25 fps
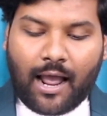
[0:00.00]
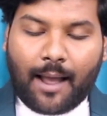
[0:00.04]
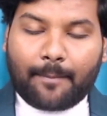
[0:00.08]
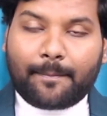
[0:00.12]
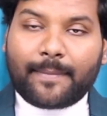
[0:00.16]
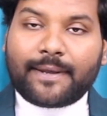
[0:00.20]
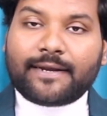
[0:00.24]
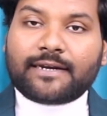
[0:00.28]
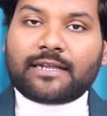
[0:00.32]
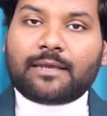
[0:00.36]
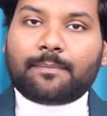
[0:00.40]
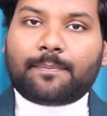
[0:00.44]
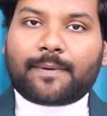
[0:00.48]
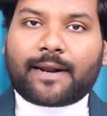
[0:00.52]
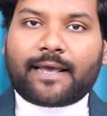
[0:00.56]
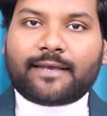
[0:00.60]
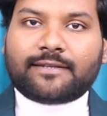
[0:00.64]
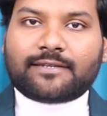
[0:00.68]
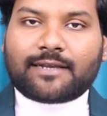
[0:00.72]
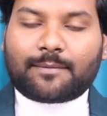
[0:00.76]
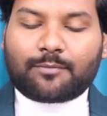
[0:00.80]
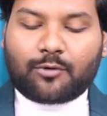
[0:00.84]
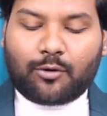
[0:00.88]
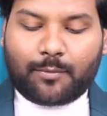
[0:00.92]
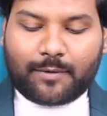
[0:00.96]
अब मैं इनकी
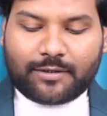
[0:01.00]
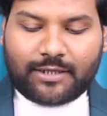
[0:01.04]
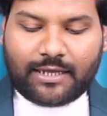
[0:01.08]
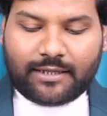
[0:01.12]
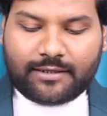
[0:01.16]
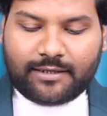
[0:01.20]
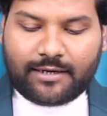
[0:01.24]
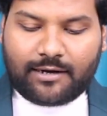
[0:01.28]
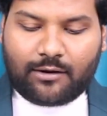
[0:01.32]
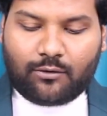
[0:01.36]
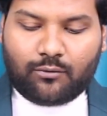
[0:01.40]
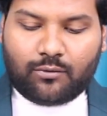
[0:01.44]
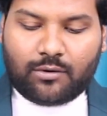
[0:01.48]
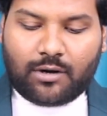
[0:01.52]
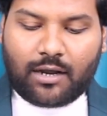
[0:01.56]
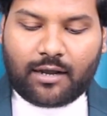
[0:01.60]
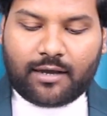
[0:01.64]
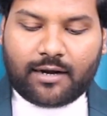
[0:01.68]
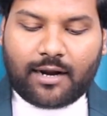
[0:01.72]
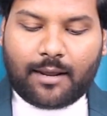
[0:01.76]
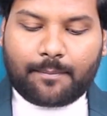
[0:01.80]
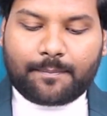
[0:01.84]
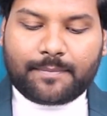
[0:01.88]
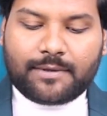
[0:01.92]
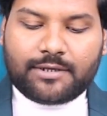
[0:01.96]
प्राइस आपको बता दे रहा हूँ
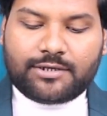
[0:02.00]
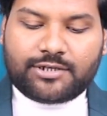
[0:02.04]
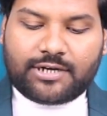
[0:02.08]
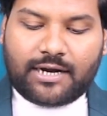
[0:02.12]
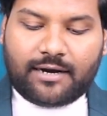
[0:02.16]
अगर आप